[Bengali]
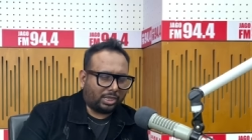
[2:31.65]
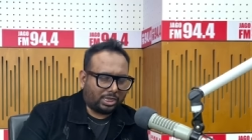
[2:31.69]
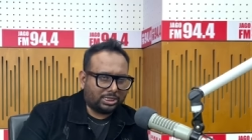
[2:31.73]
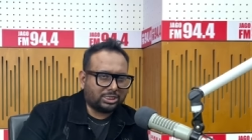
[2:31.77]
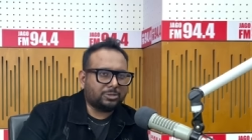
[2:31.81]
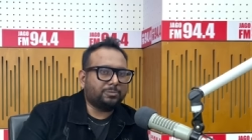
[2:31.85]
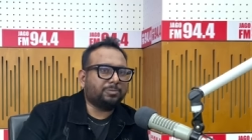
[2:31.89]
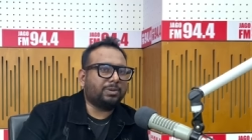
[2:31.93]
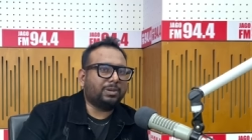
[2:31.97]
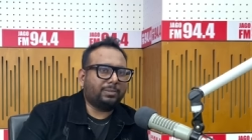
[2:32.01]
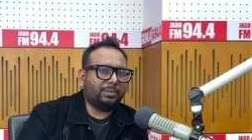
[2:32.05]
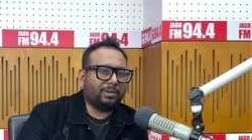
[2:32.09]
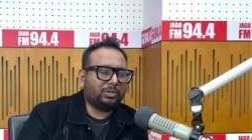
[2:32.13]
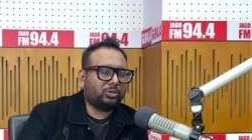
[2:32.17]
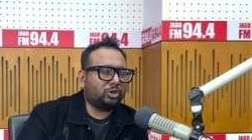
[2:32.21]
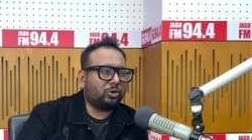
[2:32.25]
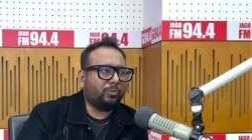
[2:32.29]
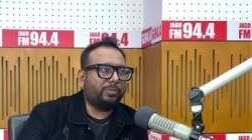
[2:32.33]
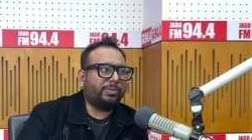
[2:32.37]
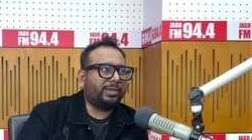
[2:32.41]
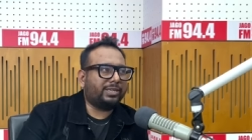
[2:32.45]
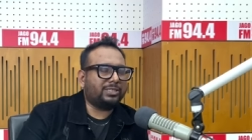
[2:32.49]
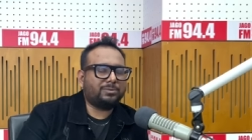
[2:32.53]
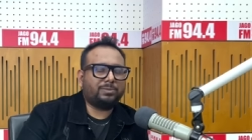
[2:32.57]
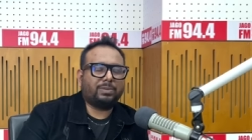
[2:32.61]
এক্সপেরিমেন্ট সব
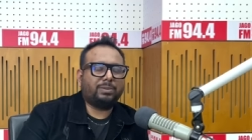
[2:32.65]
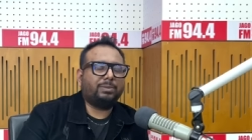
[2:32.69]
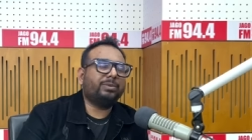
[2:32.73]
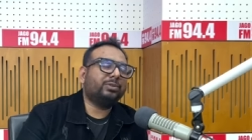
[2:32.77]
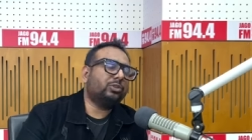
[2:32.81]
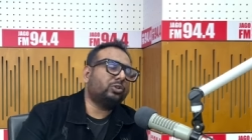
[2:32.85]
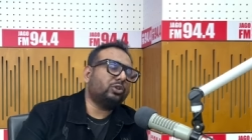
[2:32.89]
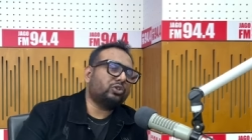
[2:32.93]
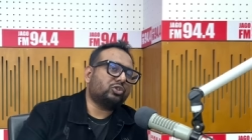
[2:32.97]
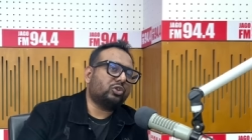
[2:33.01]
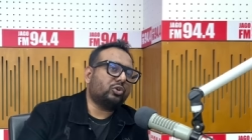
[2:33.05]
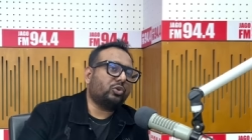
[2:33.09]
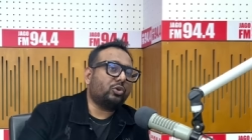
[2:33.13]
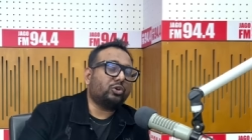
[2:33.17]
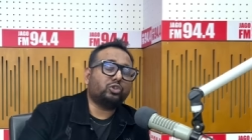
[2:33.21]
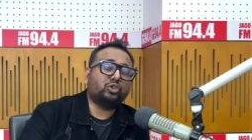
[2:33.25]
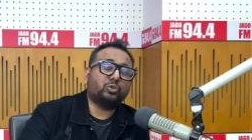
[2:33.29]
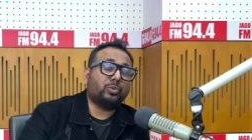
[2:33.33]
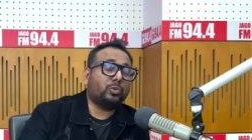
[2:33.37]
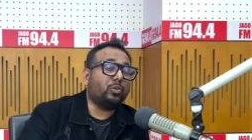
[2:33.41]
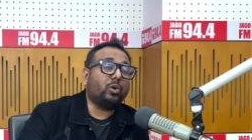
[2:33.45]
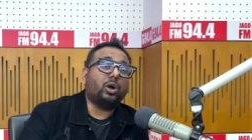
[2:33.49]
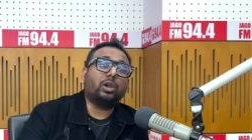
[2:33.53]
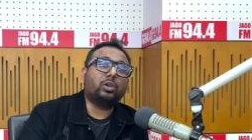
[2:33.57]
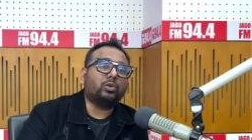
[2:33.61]
এক্সপেরিমেন্ট তো আসলে অনেক
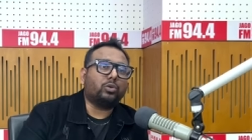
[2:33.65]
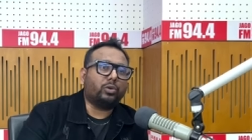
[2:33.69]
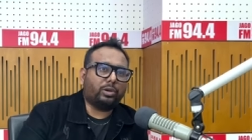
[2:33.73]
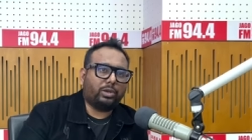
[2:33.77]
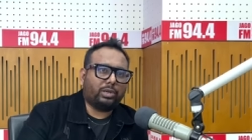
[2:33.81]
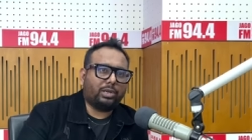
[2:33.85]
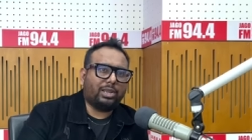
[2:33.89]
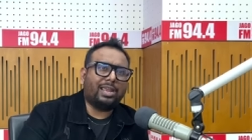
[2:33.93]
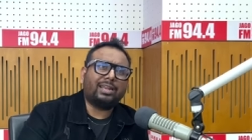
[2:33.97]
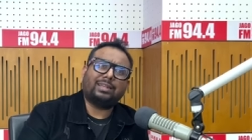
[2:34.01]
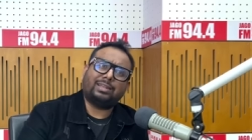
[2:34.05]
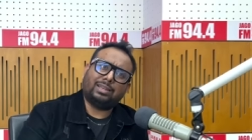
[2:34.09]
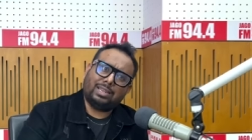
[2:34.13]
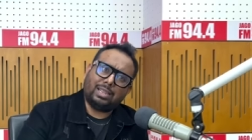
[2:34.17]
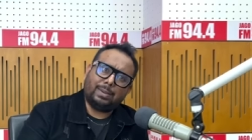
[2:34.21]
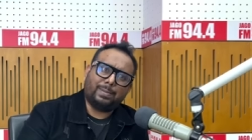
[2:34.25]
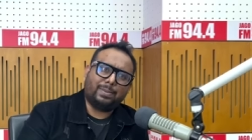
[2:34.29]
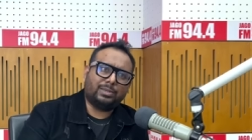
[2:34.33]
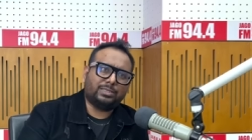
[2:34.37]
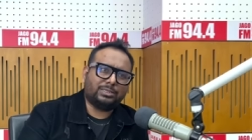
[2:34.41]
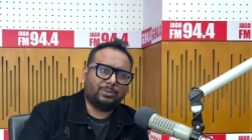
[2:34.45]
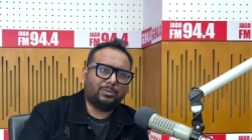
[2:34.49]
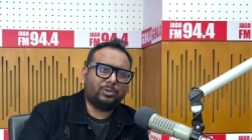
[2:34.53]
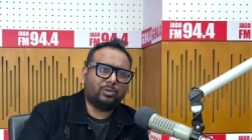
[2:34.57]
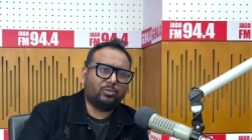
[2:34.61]
সময় ওয়ার্ক করে না একটাই
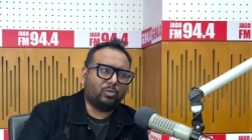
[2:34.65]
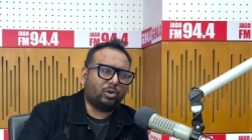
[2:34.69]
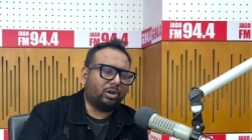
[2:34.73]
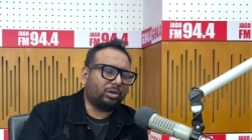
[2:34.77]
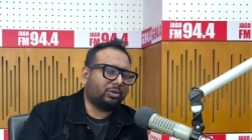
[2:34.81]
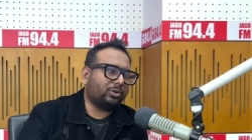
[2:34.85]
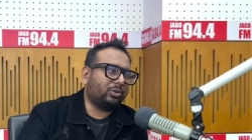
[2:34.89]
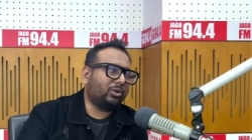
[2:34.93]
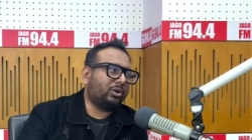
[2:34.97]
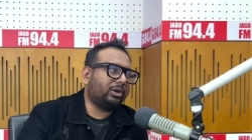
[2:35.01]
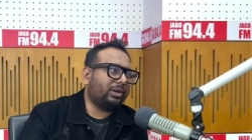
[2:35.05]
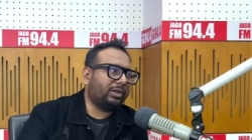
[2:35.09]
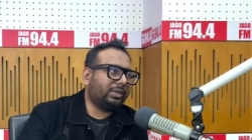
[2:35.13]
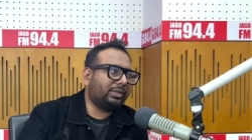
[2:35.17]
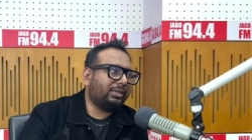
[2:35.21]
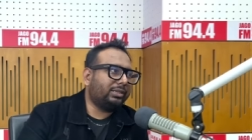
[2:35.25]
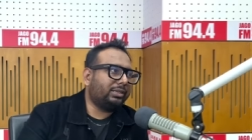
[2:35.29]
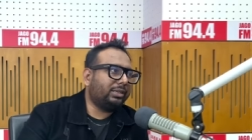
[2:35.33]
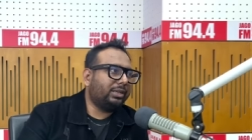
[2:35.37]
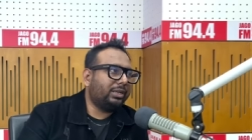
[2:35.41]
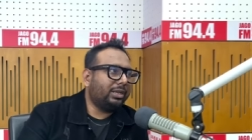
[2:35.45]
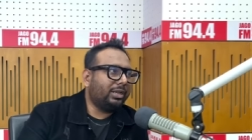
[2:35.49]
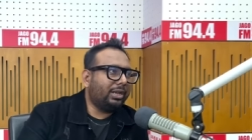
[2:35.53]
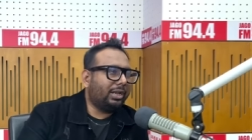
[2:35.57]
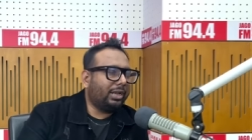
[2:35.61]
আমার জীবনে ওয়ার্ক করে নাই
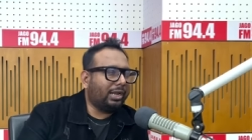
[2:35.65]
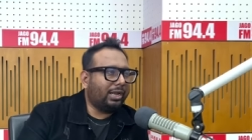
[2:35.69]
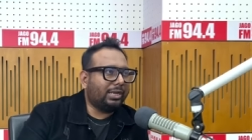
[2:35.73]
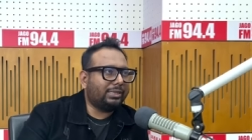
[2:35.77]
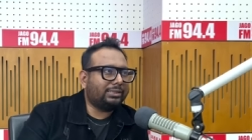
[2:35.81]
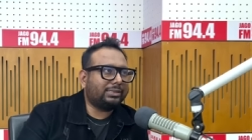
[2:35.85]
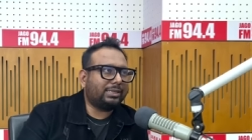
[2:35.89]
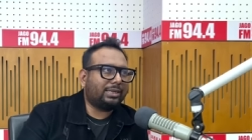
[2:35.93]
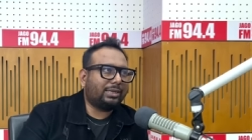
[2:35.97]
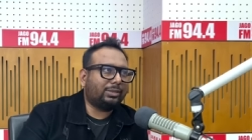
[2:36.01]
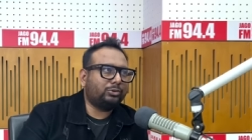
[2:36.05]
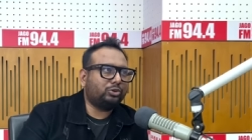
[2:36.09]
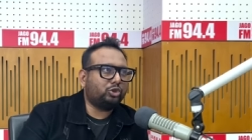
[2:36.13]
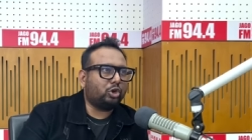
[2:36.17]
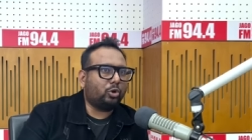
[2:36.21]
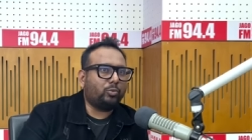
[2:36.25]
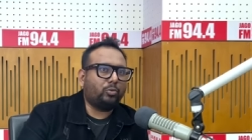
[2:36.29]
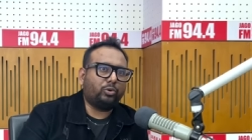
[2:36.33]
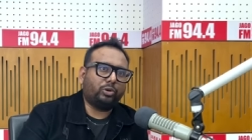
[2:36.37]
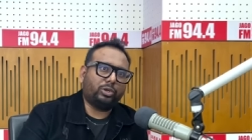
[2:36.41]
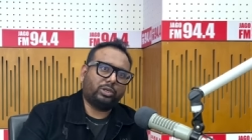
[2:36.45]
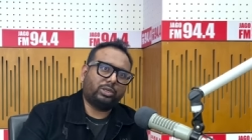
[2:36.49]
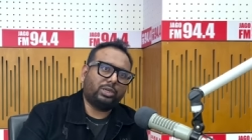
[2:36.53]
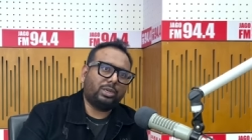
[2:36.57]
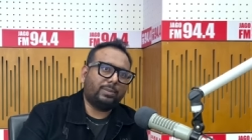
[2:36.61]
এছাড়া কিন্তু সব
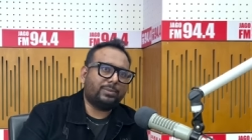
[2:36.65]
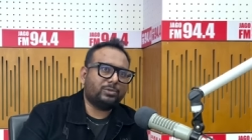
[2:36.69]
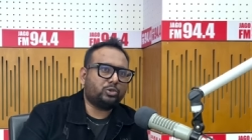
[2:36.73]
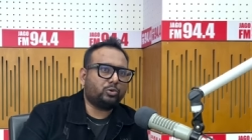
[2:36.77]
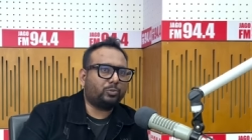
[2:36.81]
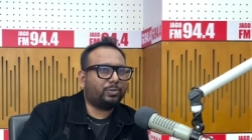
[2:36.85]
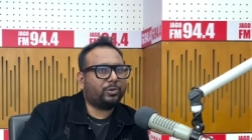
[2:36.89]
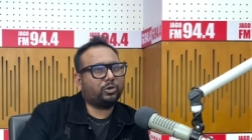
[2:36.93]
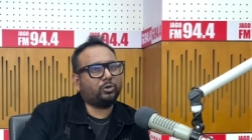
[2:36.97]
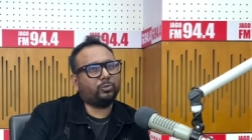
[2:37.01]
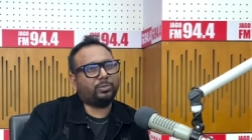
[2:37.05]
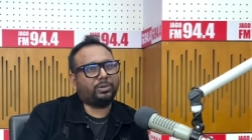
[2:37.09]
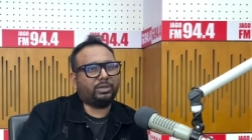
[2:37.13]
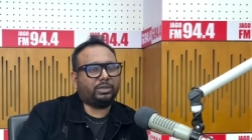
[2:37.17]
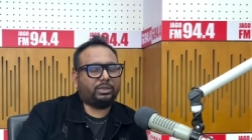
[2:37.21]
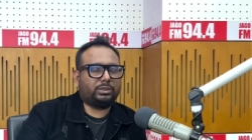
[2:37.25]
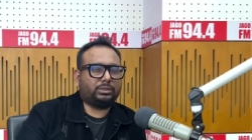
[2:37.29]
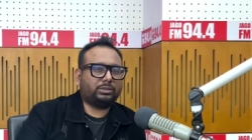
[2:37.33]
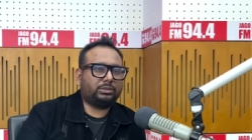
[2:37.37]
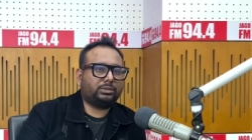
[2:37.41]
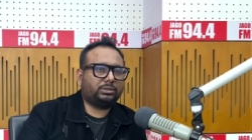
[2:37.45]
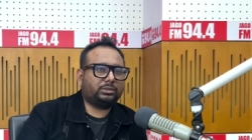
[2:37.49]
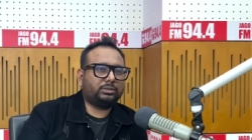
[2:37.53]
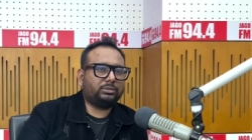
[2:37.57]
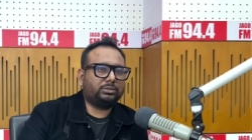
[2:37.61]
ওটিটি আমার সুপার টুপার
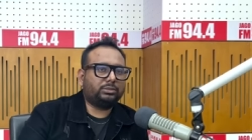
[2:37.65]
হিট